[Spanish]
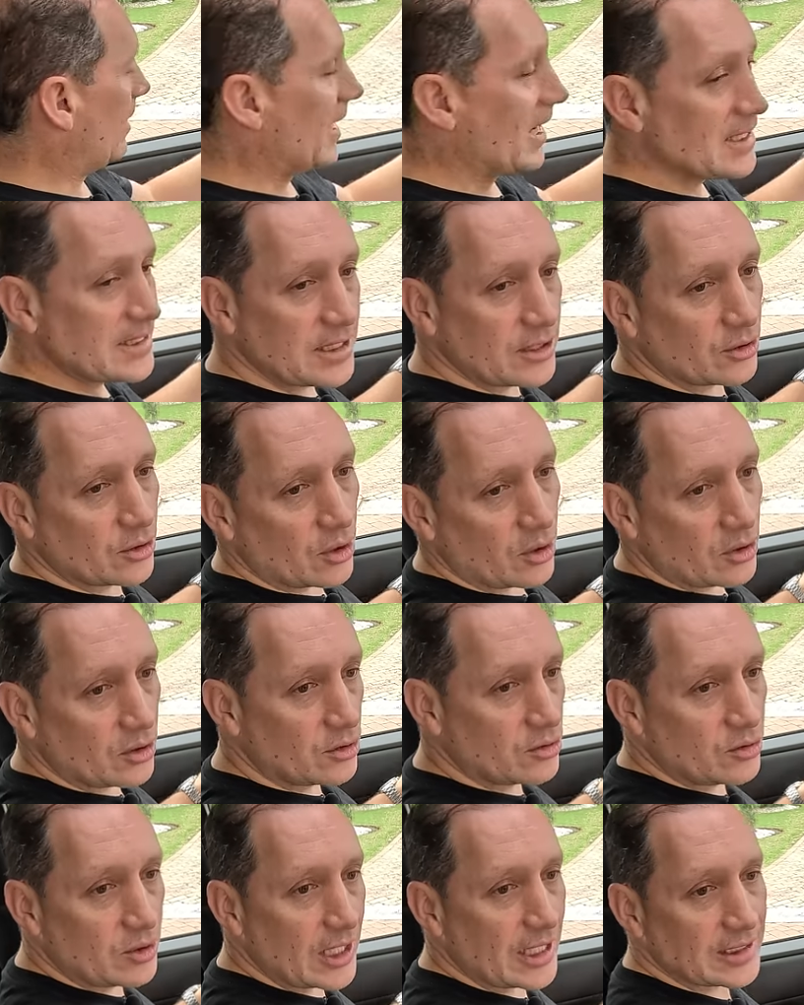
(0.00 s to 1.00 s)
casi todos
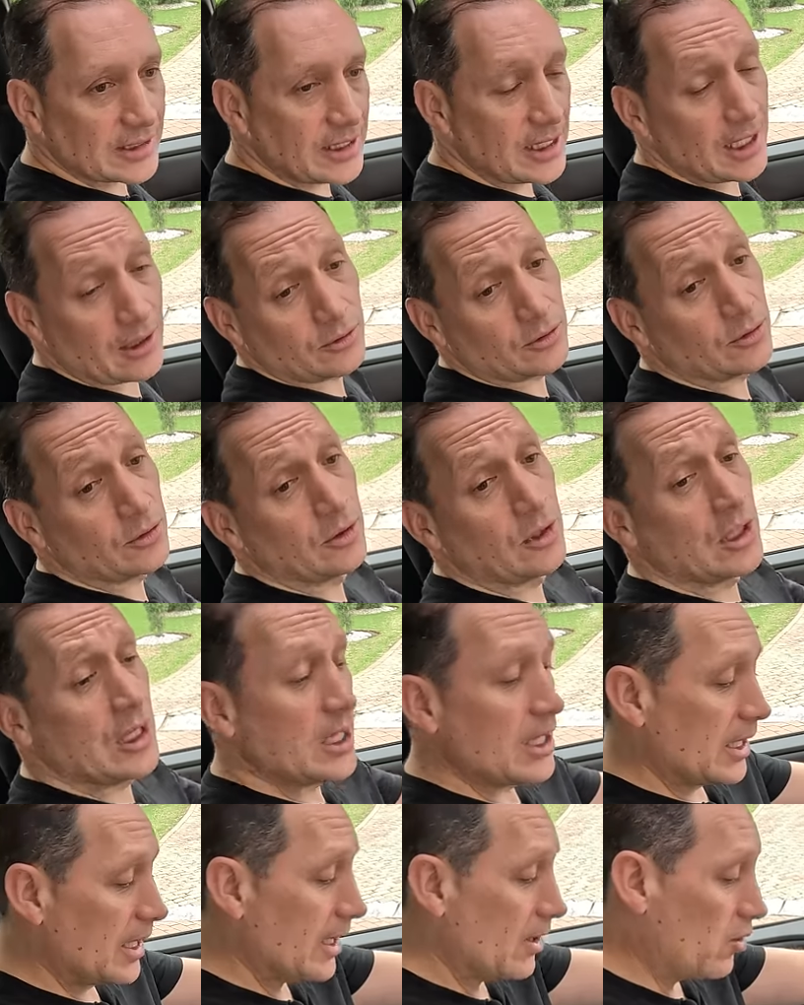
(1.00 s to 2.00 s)
los lugares del auto
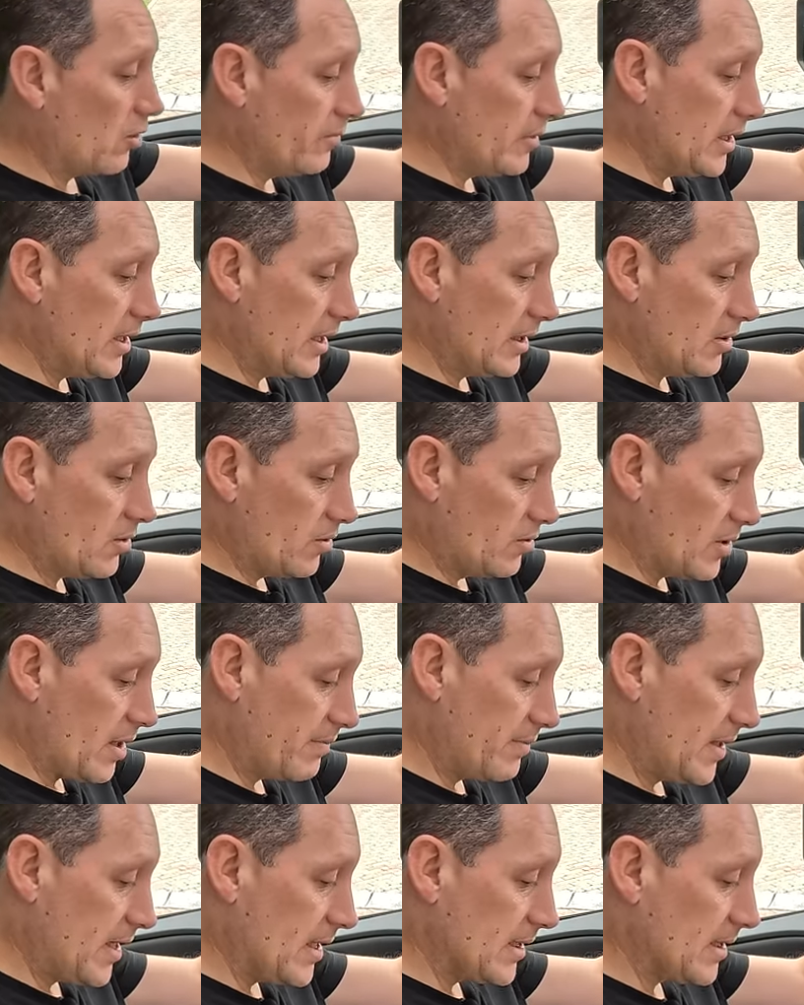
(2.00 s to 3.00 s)
que combinan con una
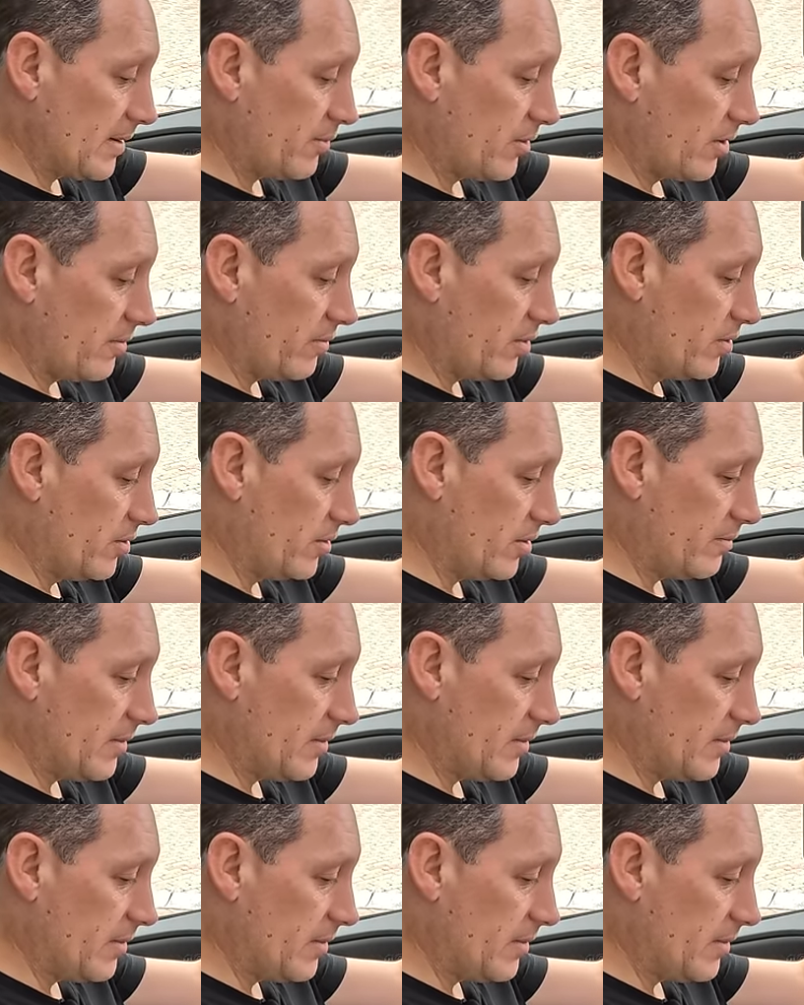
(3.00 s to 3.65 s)
pieza, por ejemplo,